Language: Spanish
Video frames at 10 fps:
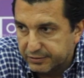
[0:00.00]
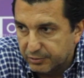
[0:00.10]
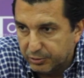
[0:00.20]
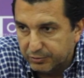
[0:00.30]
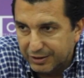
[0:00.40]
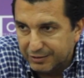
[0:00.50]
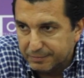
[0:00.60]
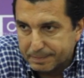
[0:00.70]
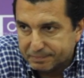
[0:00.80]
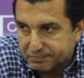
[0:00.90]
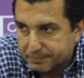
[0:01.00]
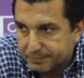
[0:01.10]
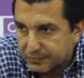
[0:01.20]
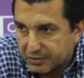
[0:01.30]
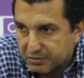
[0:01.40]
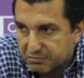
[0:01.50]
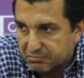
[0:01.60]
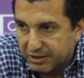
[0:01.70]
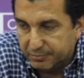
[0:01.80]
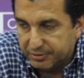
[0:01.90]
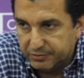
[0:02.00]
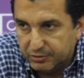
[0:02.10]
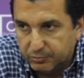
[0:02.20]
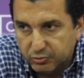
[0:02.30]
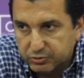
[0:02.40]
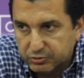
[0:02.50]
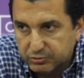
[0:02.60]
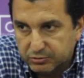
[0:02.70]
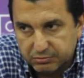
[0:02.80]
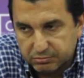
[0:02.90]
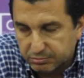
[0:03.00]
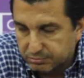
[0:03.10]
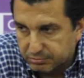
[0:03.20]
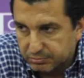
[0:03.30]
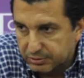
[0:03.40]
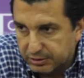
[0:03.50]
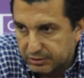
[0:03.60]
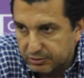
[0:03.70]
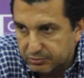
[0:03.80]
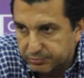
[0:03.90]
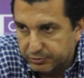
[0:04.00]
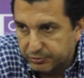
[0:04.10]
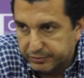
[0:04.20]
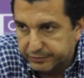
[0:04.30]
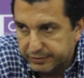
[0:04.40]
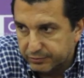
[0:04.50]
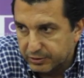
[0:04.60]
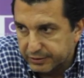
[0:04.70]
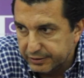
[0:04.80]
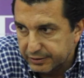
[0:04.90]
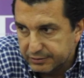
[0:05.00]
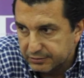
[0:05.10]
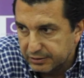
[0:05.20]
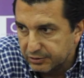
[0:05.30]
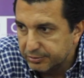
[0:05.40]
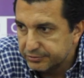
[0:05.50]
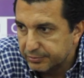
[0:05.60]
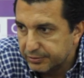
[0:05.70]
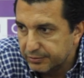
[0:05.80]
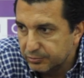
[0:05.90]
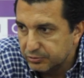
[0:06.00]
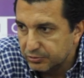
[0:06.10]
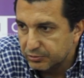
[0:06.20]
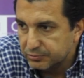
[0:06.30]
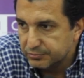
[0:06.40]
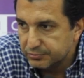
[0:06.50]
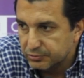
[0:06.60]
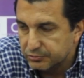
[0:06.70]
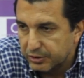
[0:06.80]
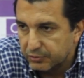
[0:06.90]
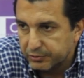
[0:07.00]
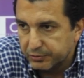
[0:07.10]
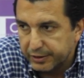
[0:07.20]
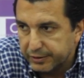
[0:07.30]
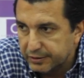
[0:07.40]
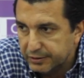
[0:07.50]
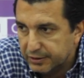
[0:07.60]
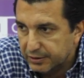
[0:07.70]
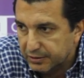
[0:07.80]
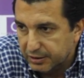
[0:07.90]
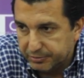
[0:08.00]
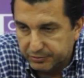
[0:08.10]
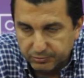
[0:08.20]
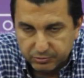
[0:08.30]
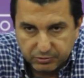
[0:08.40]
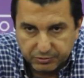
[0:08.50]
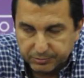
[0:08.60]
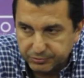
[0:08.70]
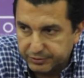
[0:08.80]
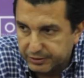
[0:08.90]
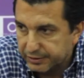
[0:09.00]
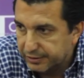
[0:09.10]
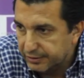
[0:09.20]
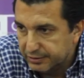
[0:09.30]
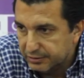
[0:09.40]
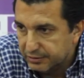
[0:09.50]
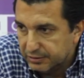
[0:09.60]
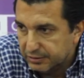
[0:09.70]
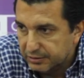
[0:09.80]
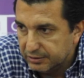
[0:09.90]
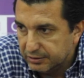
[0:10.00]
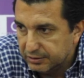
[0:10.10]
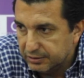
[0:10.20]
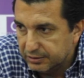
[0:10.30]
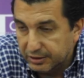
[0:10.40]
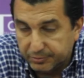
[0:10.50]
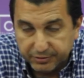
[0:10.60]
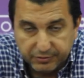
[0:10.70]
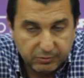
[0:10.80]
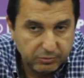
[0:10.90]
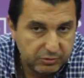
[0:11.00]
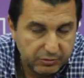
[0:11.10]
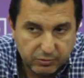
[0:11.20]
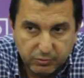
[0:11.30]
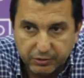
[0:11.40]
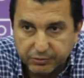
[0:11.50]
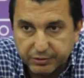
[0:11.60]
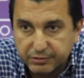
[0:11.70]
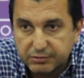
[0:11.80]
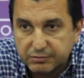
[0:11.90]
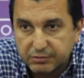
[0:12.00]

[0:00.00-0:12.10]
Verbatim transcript: Me han tratado muy bien, he aprendido mucho, eh, lo puedo decir a boca llena. El año pasado aprendí mucho con Gonzalo Orconada, he aprendido mucho con Ramón Tejada y, he aprendido mucho de los jugadores.